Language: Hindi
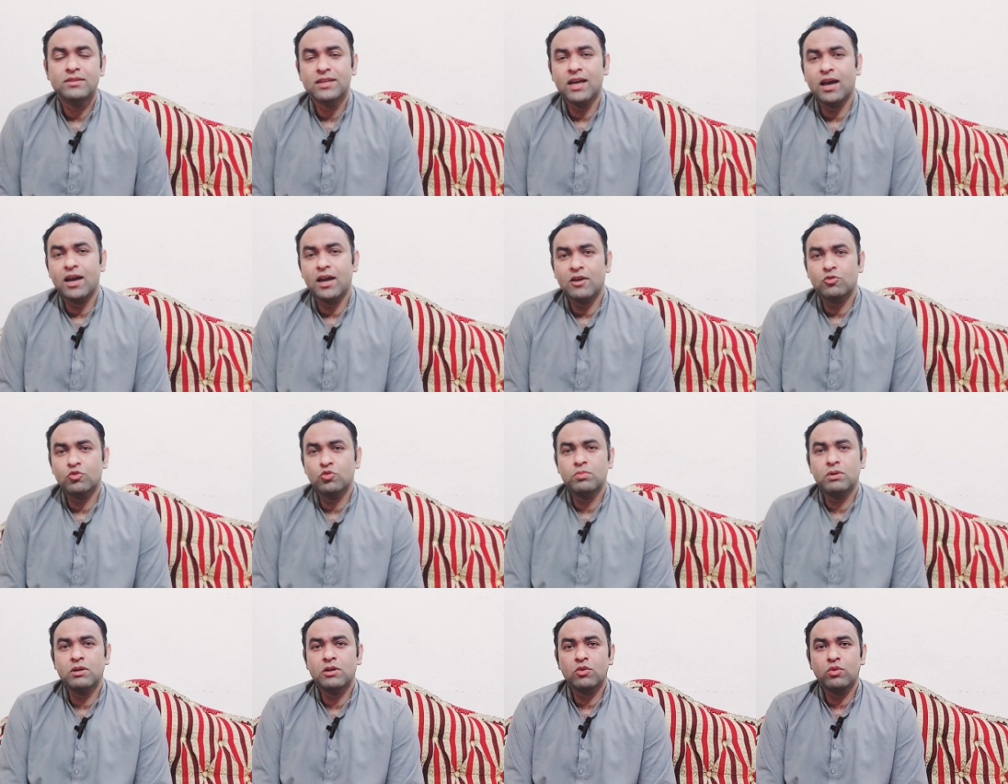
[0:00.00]
11
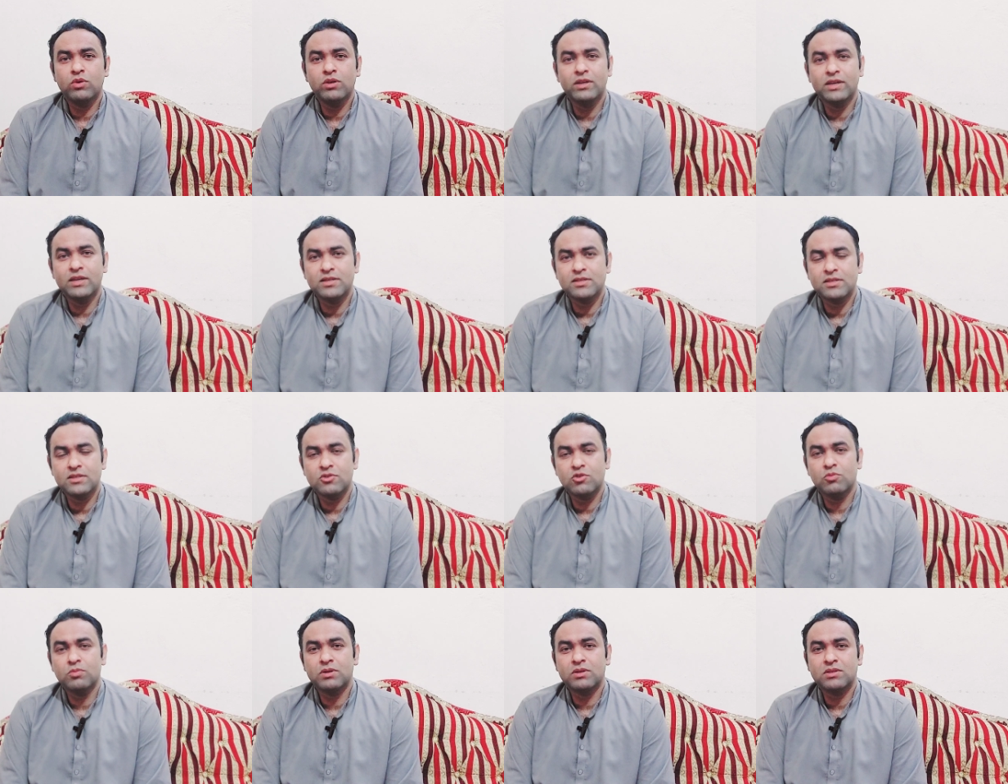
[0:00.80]
अक्टूबर को इन केसेस
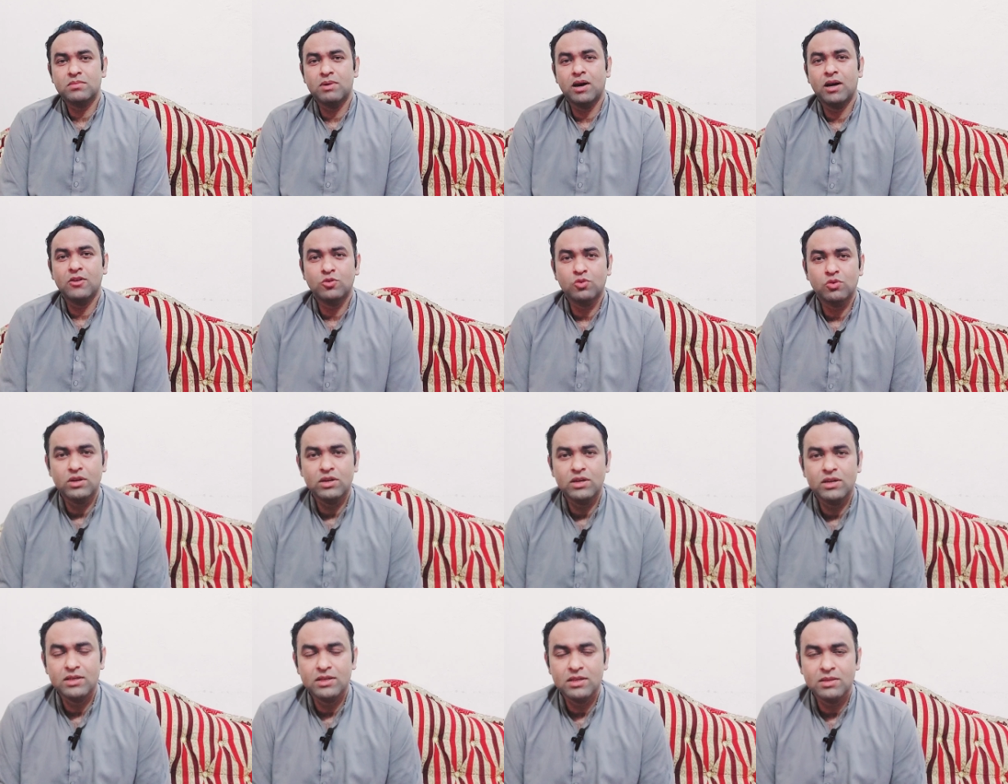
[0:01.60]
के ऊपर समात
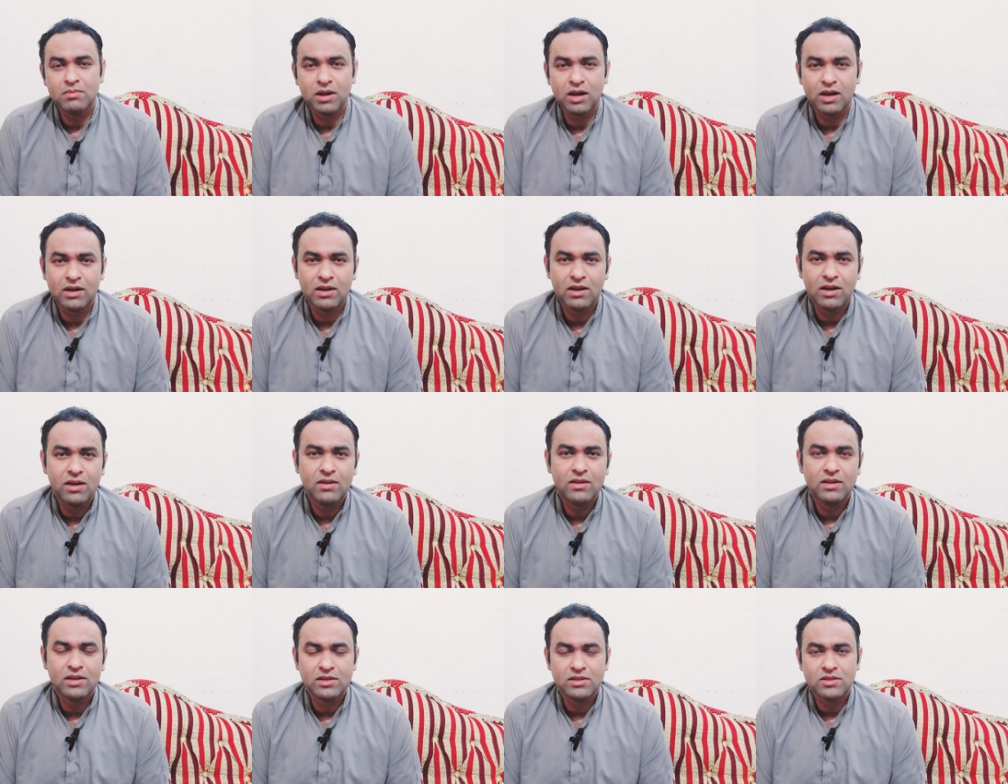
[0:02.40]
होगी इमरान
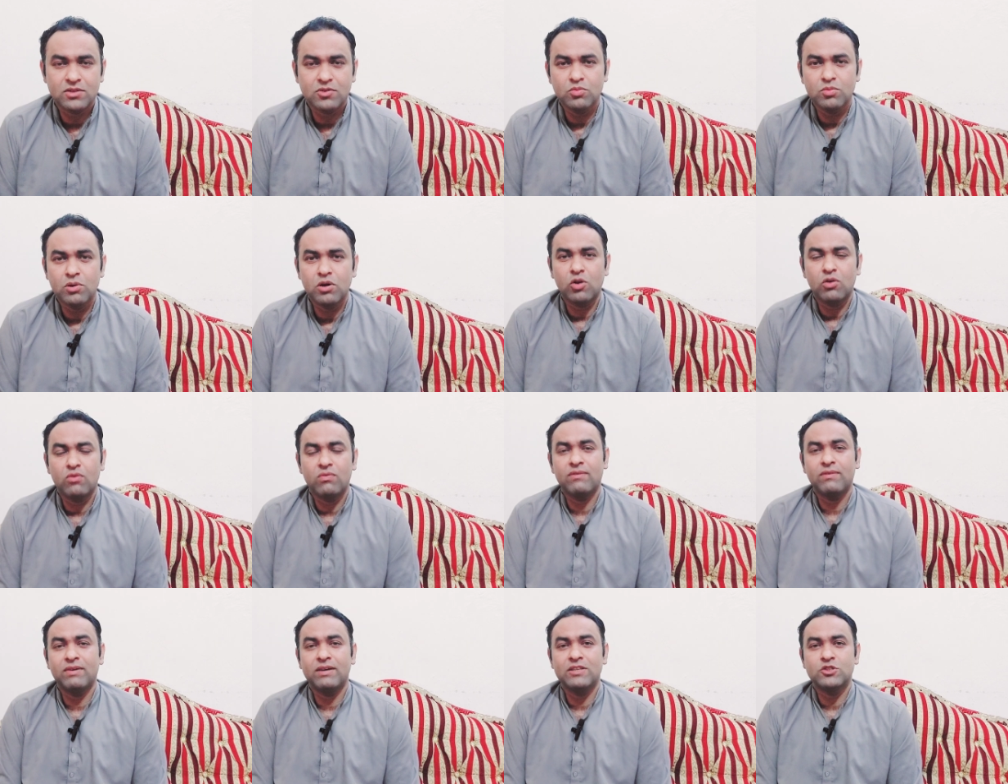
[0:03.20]
खान असद उमर और
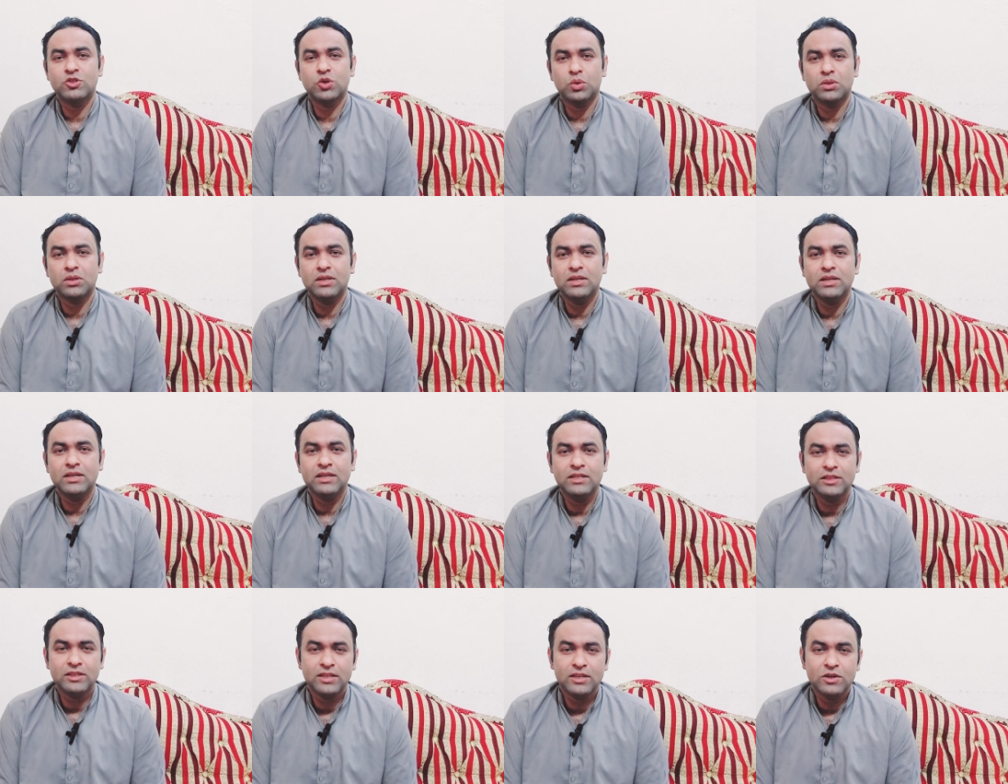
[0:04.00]
फवाद चौधरी
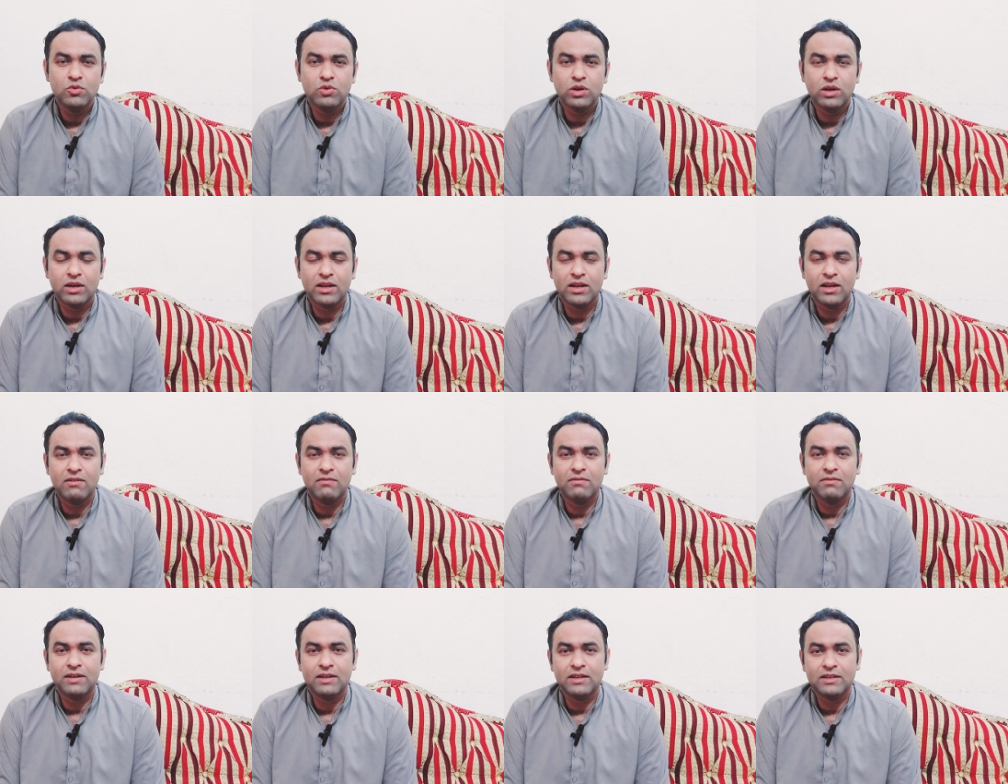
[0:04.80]
इन तीनों के
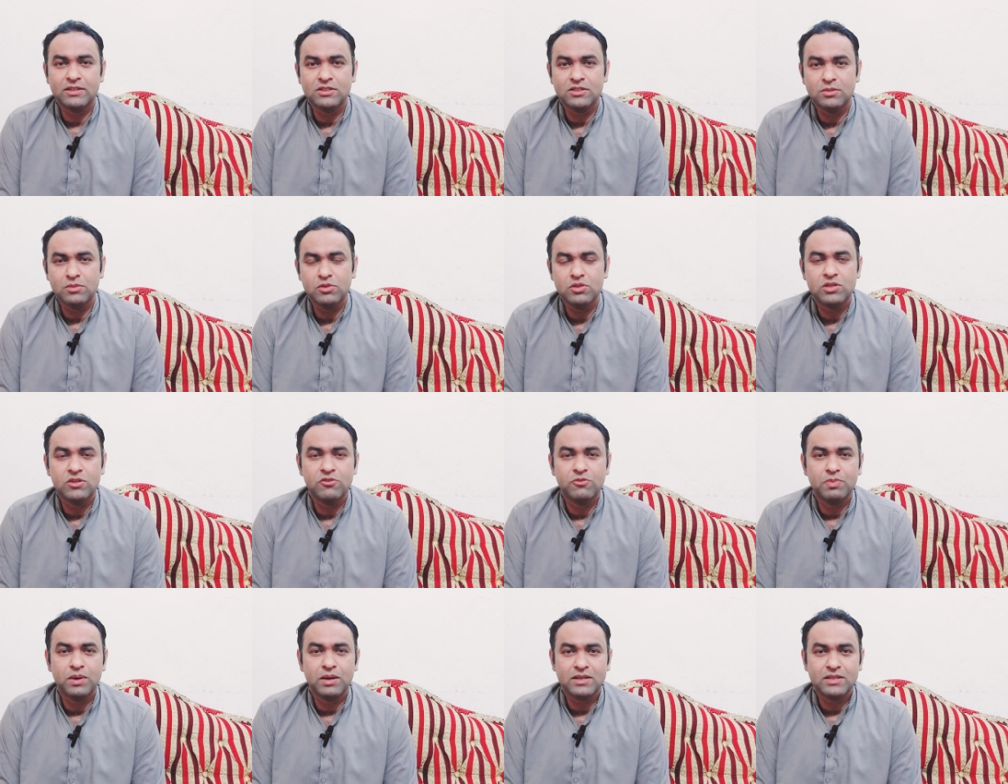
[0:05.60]
खिलाफ इलेक्शन कमीशन
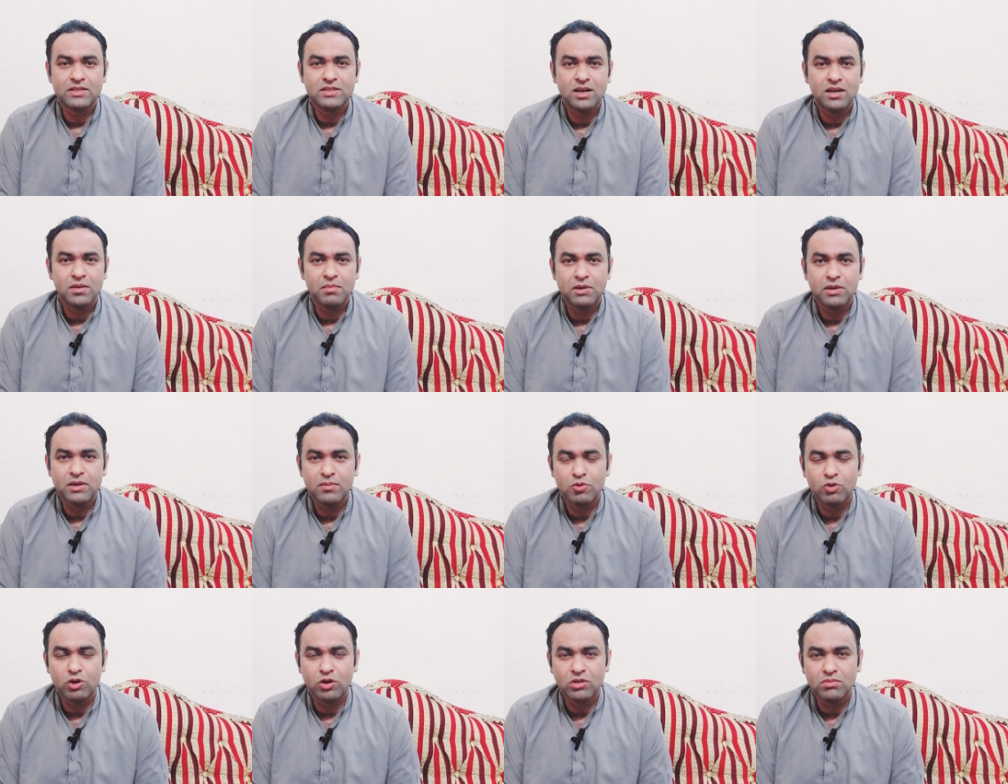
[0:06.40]
ऑफ पाकिस्तान में ये
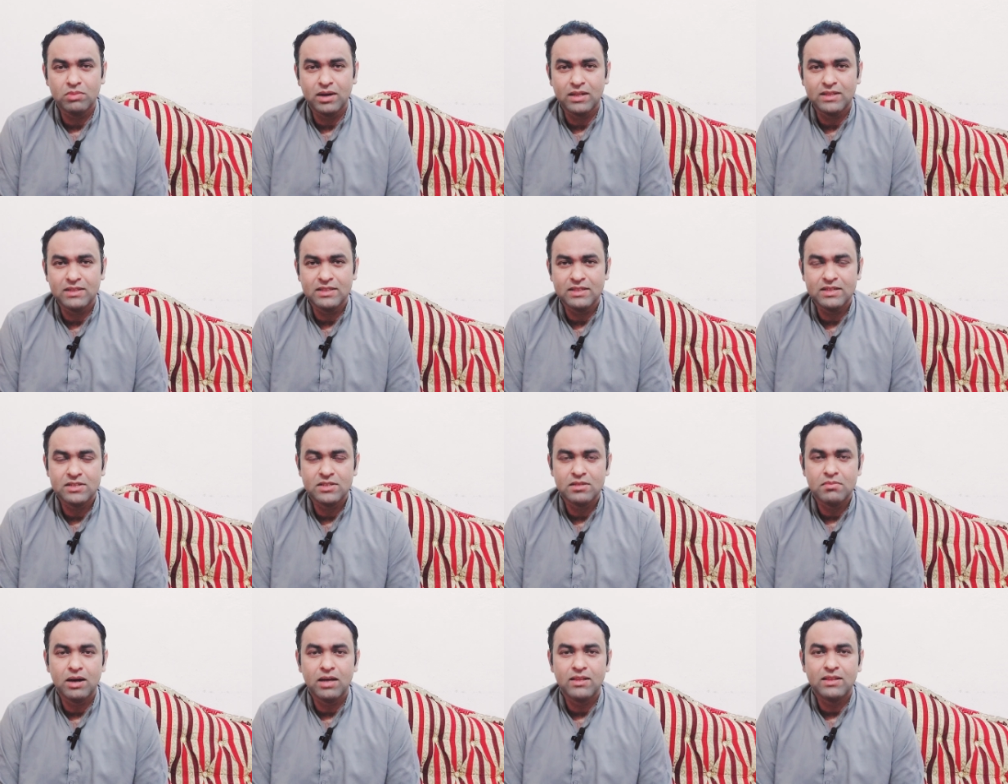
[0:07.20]
मुकदमा जेर
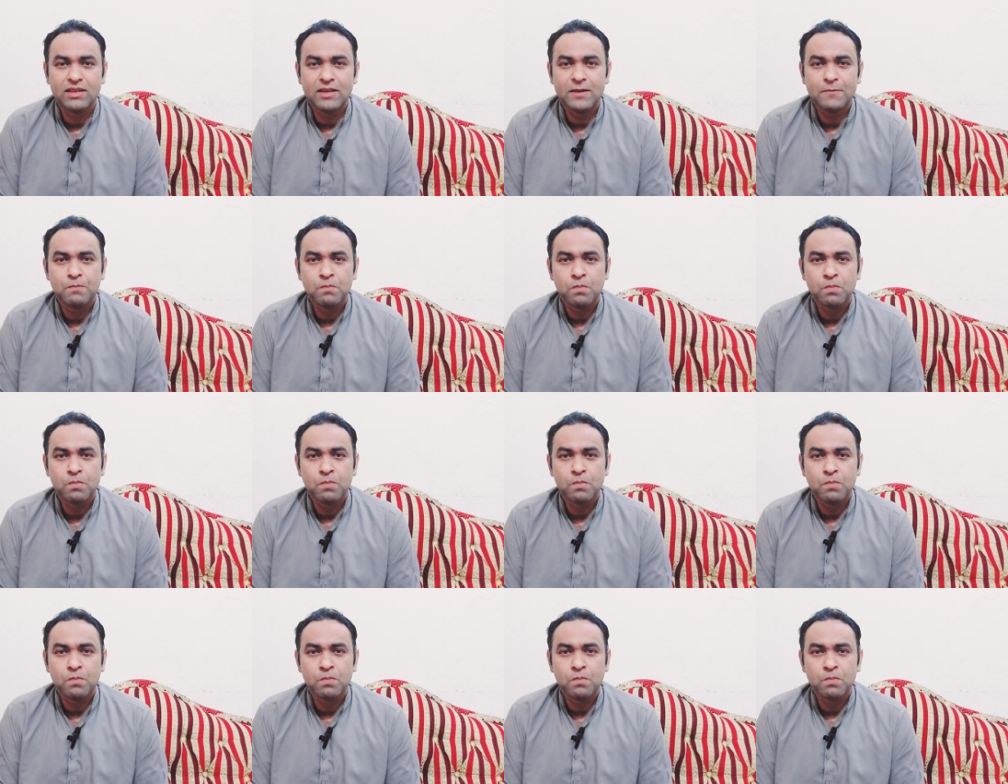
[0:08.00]
समात हैं